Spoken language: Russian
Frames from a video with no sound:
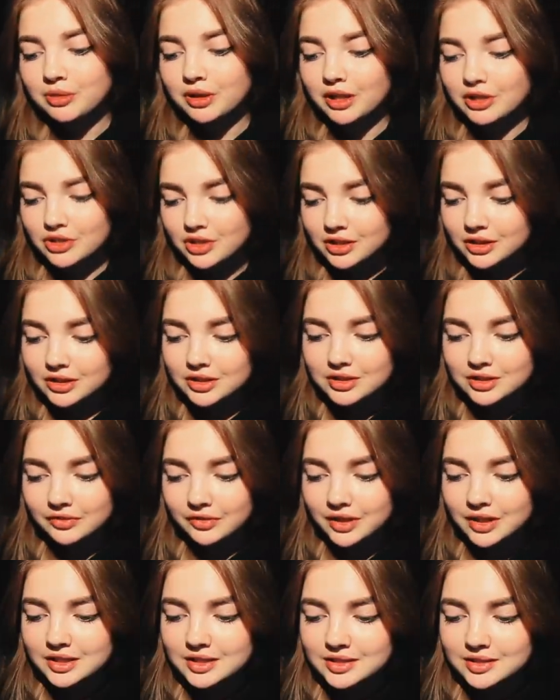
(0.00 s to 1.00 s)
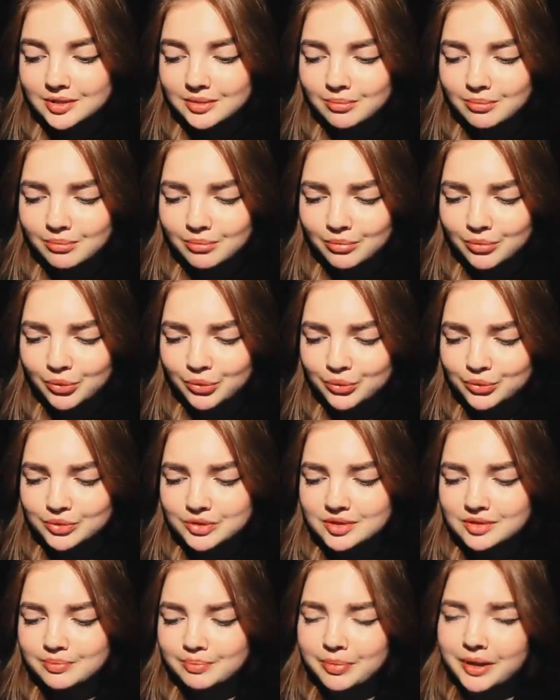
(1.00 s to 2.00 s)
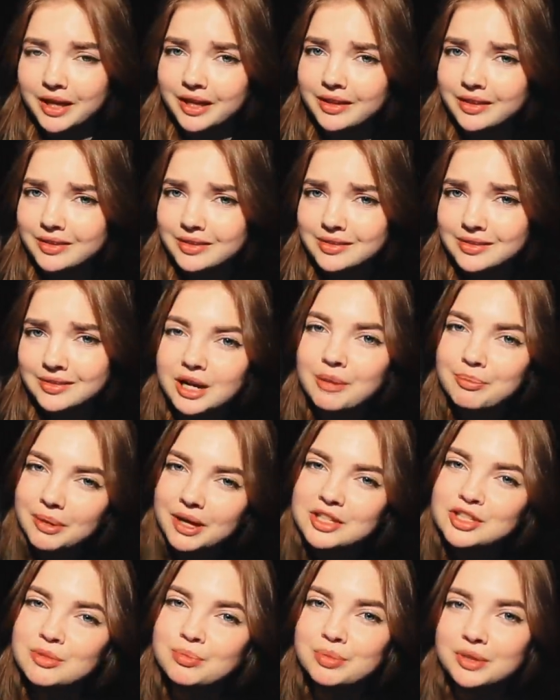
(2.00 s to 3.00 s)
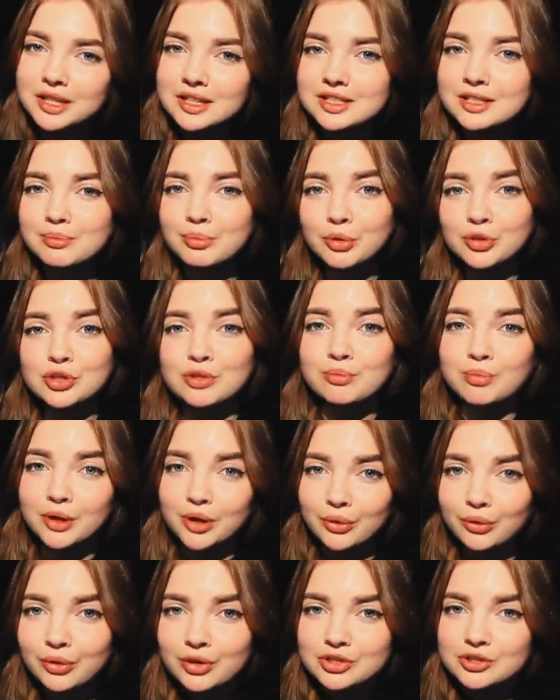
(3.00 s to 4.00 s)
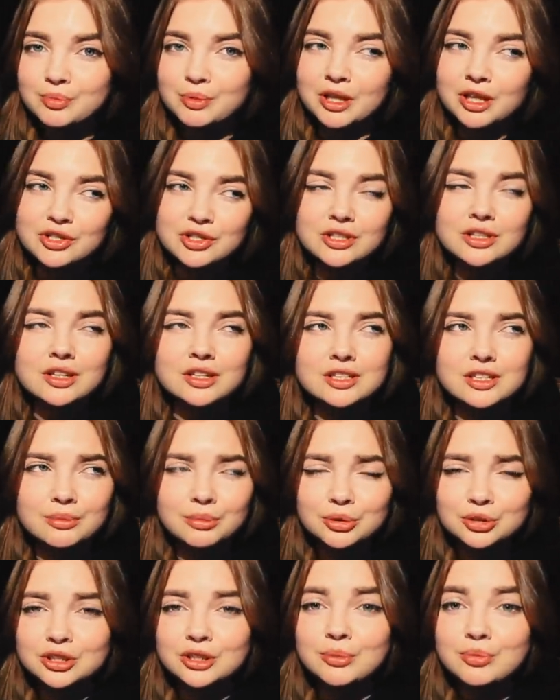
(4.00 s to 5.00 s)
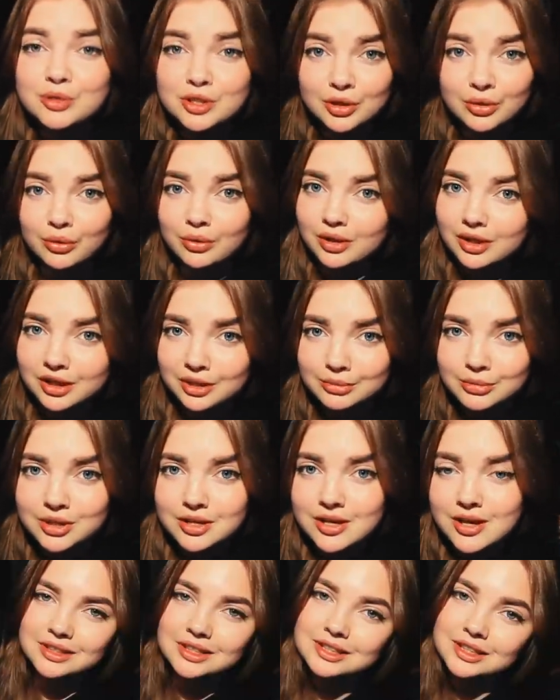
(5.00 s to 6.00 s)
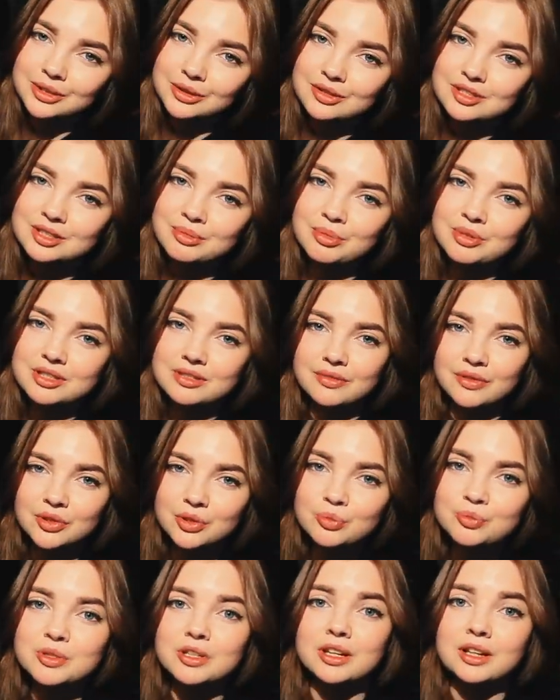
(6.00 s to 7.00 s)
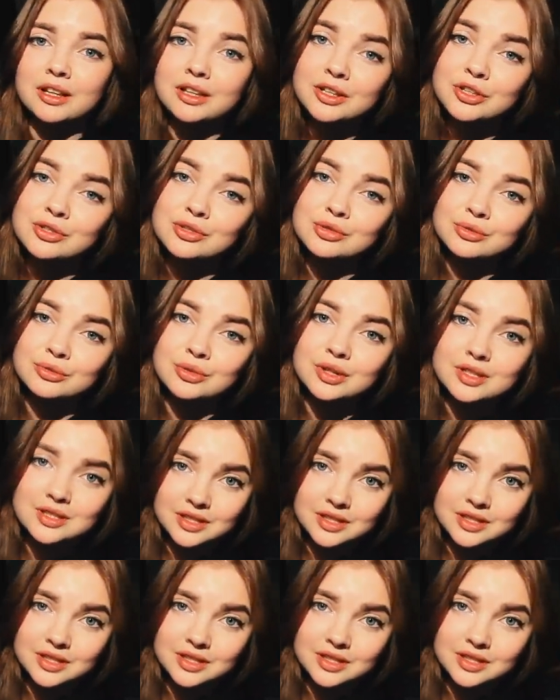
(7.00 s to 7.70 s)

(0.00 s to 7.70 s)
приложение, называется Mood Pass. Опять же, принцип очень похож, приложение разработано психологами и дает тебе свою психологическую